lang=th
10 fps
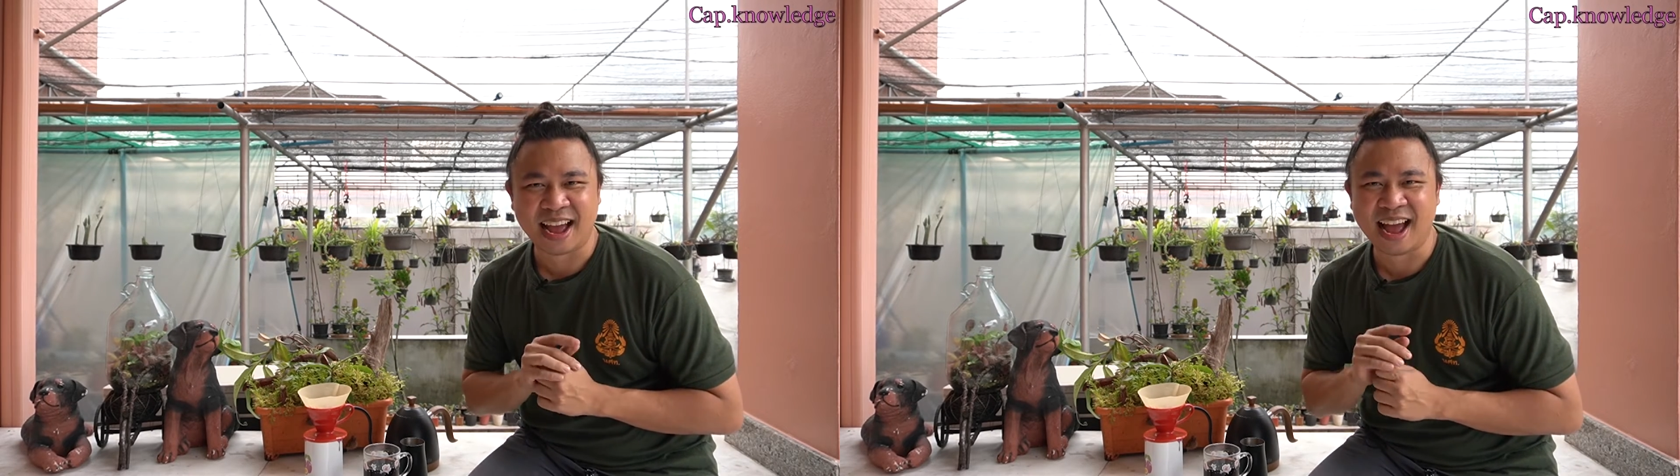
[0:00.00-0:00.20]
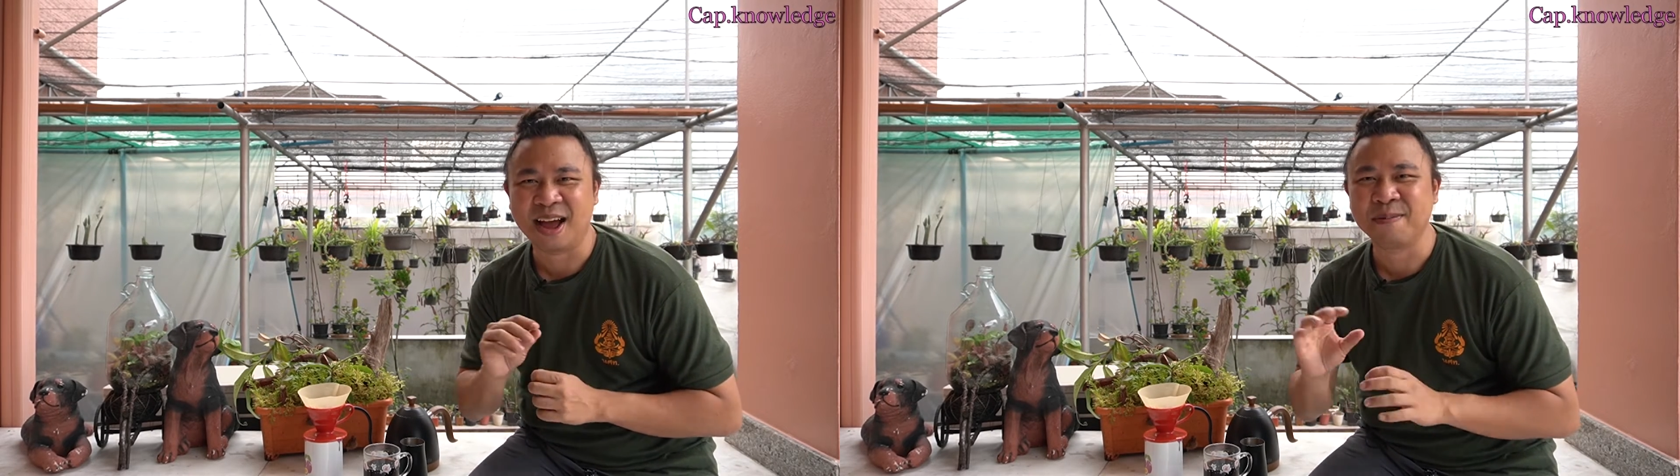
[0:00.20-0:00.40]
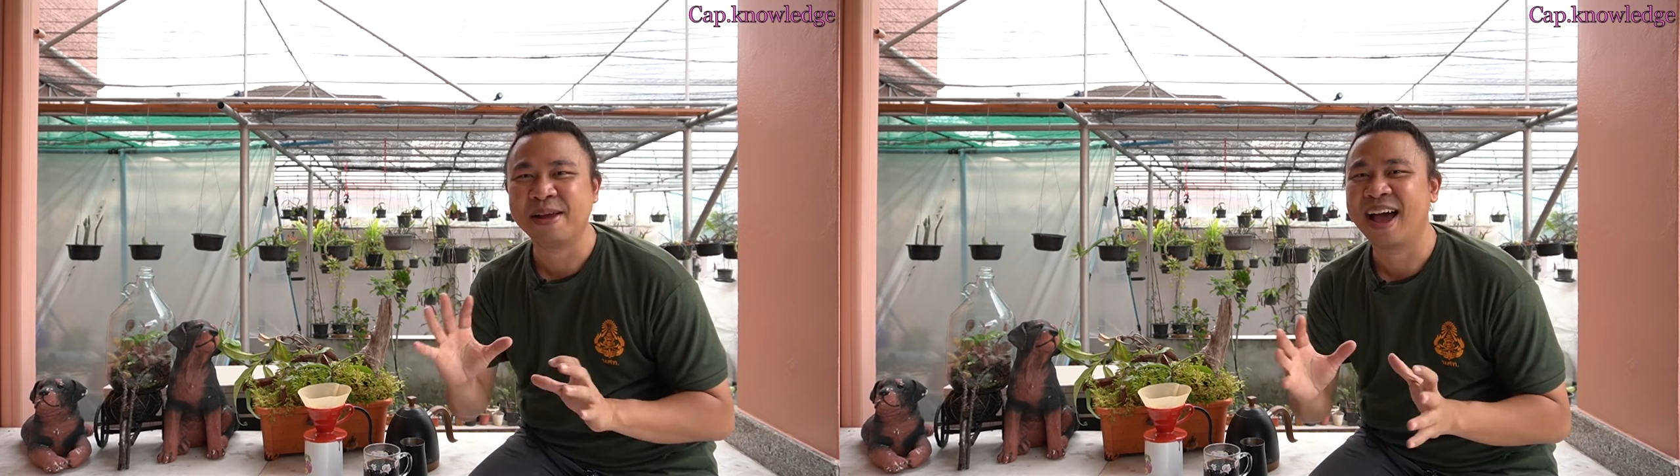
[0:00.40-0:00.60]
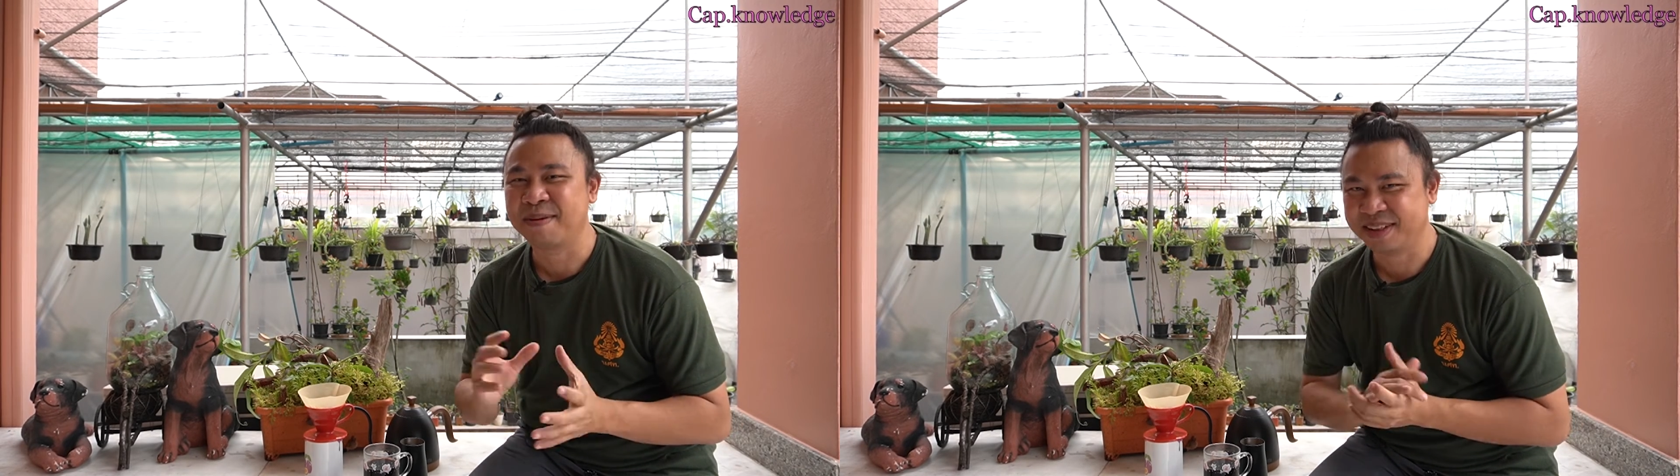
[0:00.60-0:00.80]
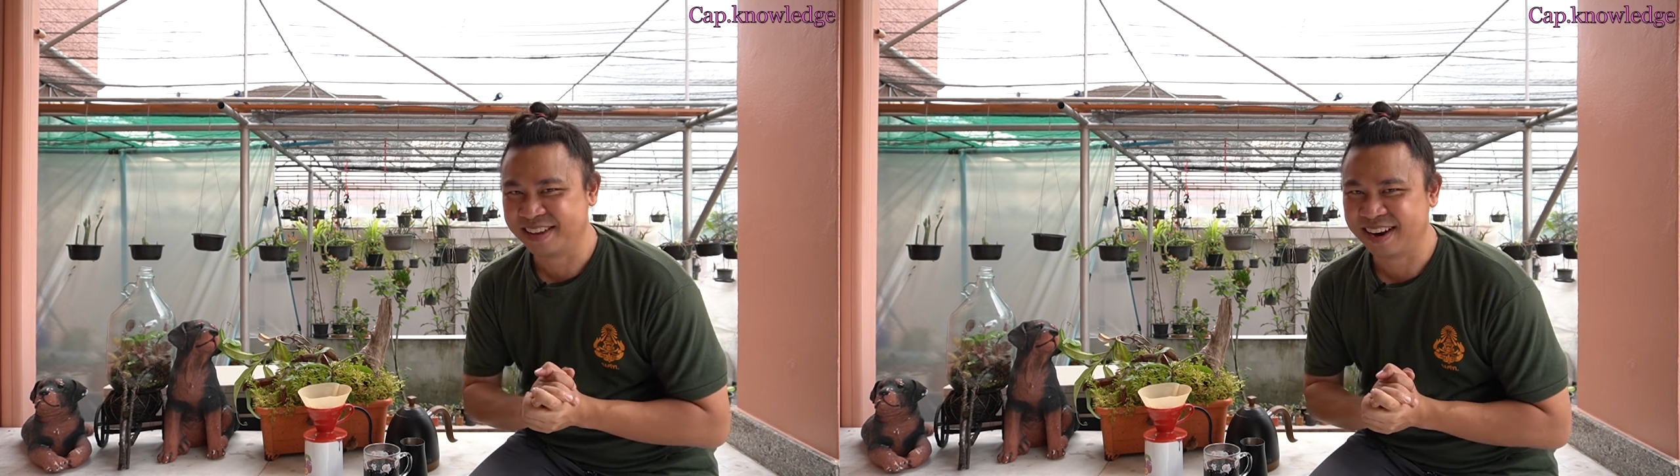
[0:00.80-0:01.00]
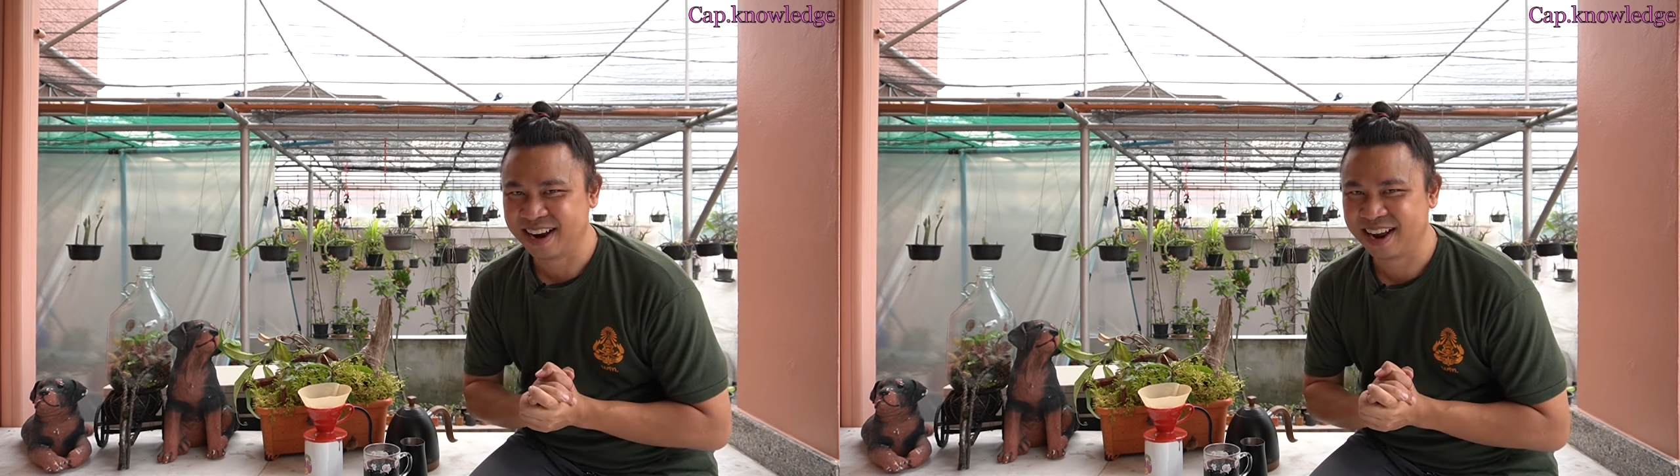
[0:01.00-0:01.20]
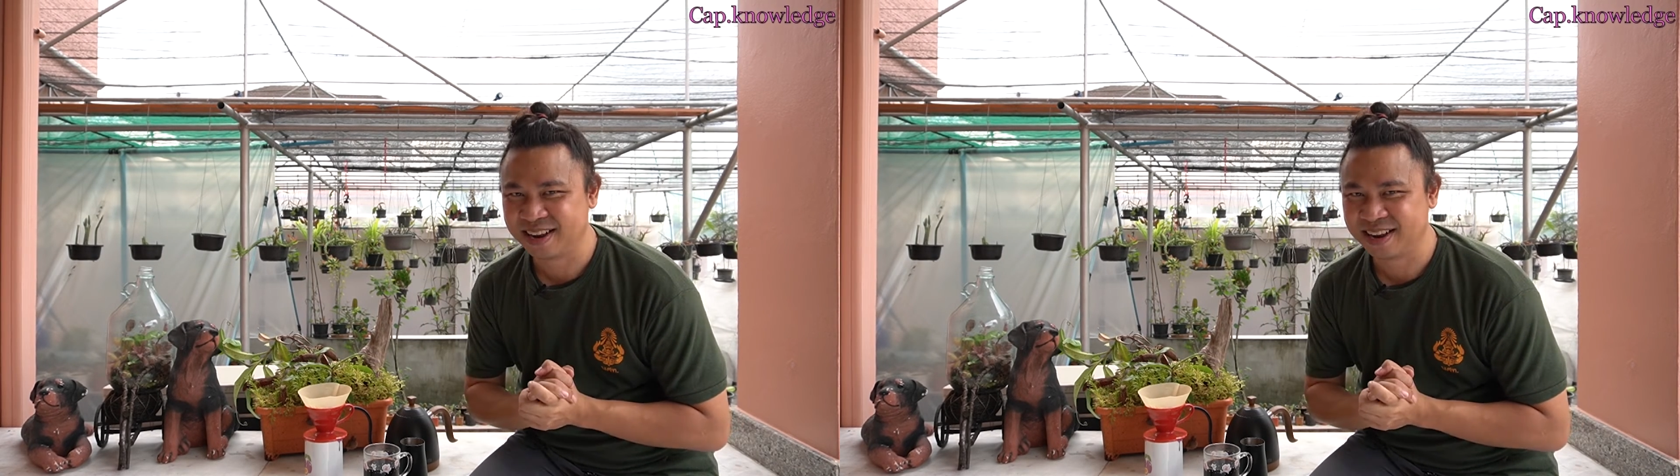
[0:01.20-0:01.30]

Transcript: จะหาเวลามาจัด